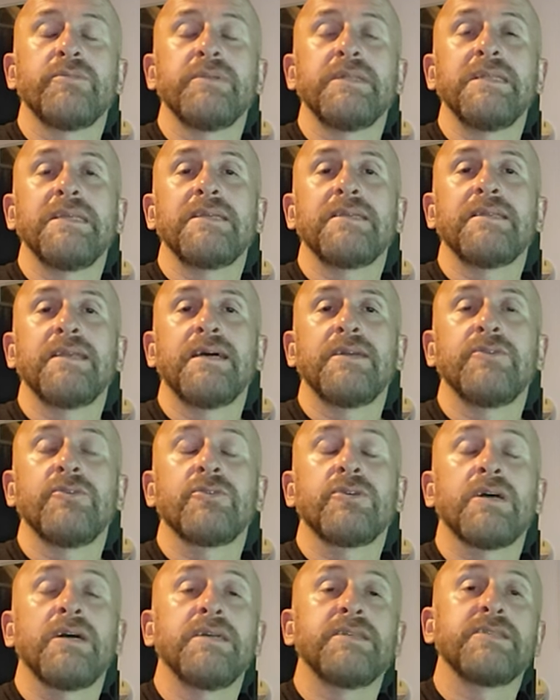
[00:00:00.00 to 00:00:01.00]
dönemi ligler
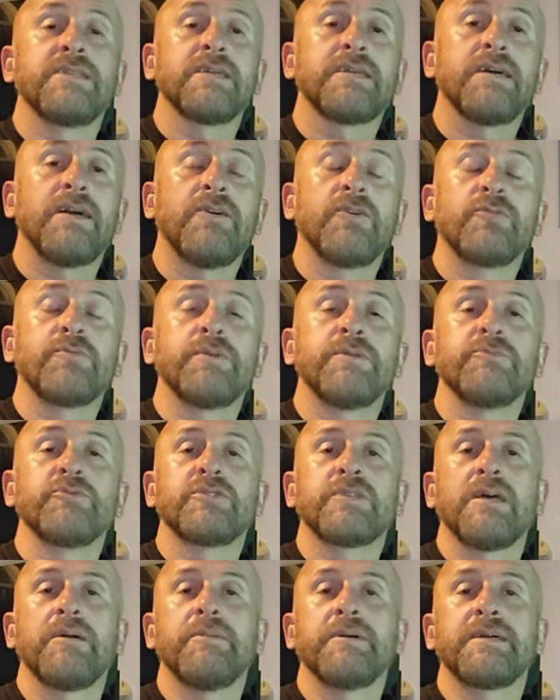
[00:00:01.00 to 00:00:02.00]
yok ancak Avrupa
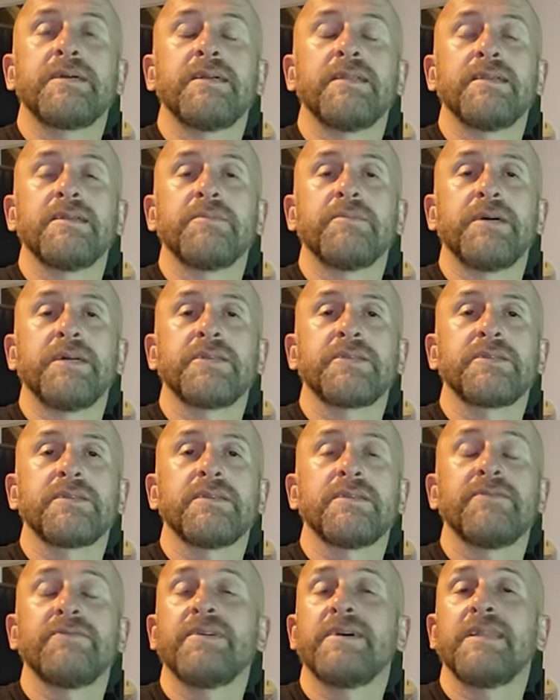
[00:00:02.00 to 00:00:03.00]
müsabakaları
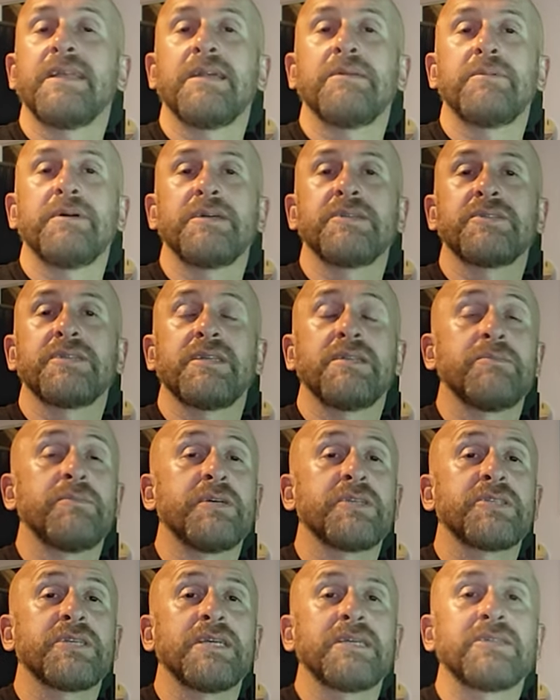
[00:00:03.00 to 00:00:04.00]
başladı. Fenerbahçe'nin,
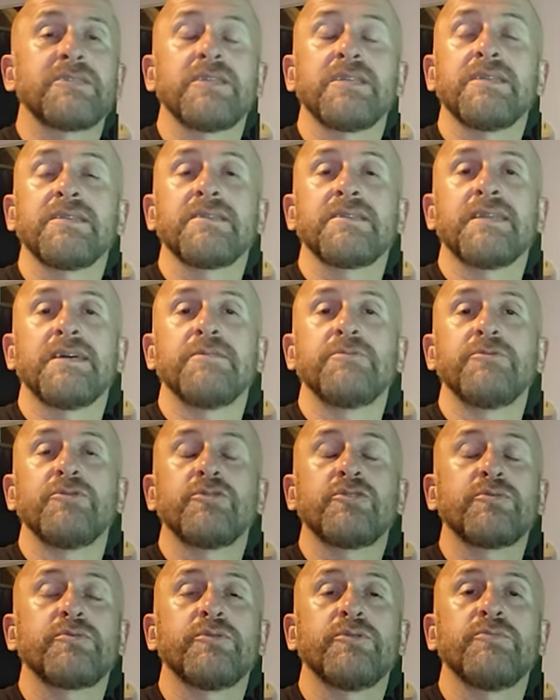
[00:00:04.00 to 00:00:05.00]
Başakşehir'in,
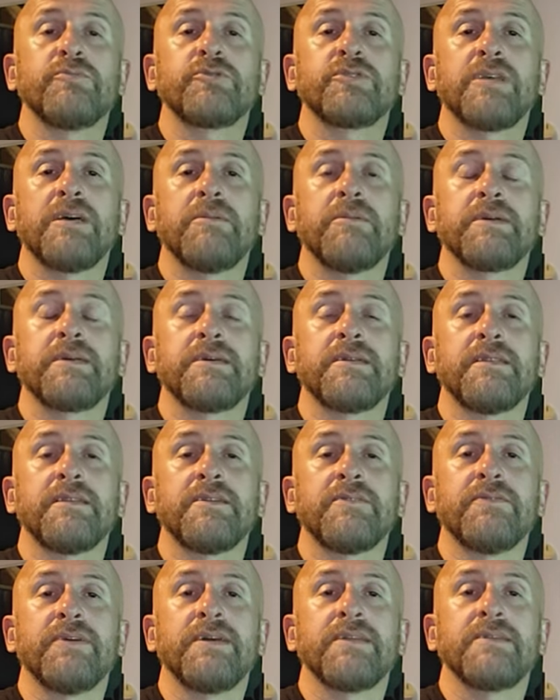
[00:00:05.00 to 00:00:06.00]
Trabzonspor
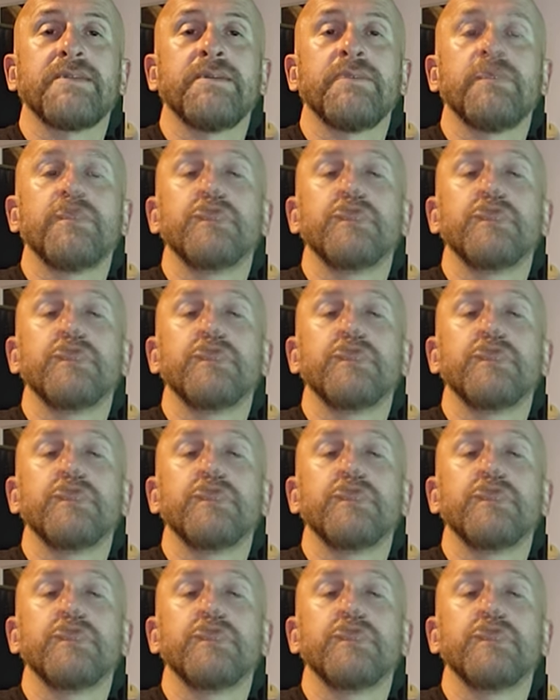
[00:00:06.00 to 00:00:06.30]
müsabakaları var.